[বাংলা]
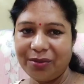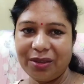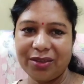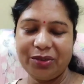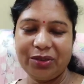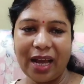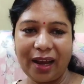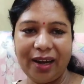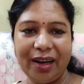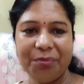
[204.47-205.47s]
তোমাদের
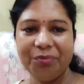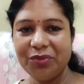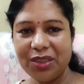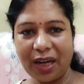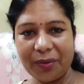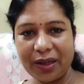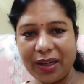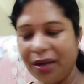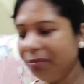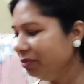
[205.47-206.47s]
দেখালাম চা
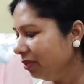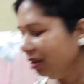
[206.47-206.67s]
বানালাম